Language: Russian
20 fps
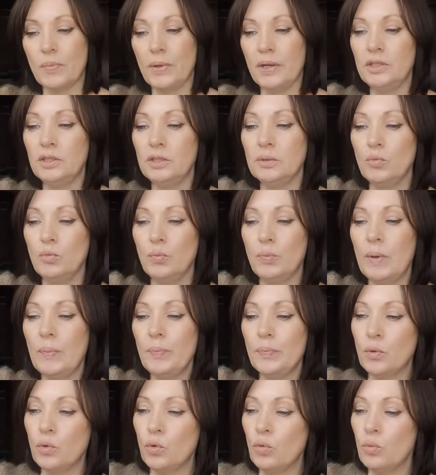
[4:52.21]
Поэтому
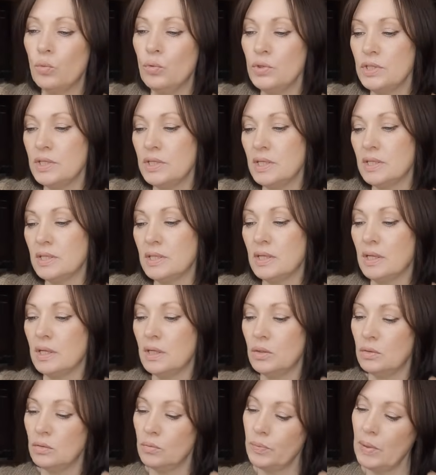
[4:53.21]
попробую. Здесь
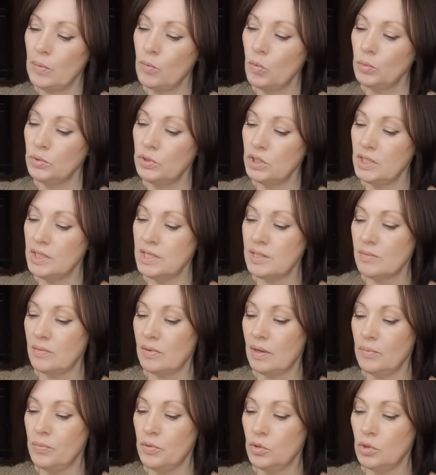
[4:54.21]
я, по-моему, 30,
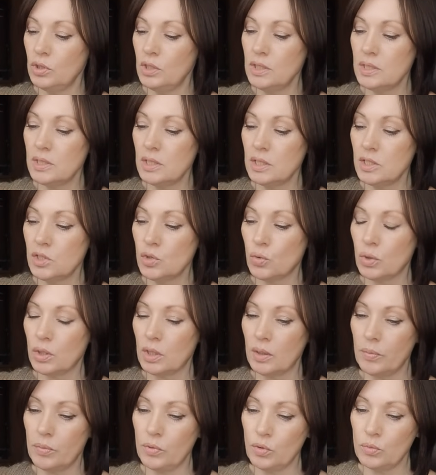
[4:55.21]
30 или
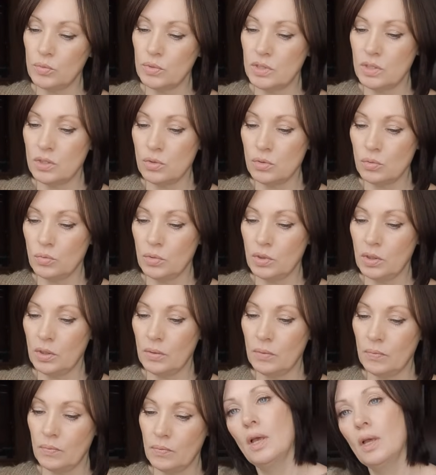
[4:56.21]
40 объем здесь у меня.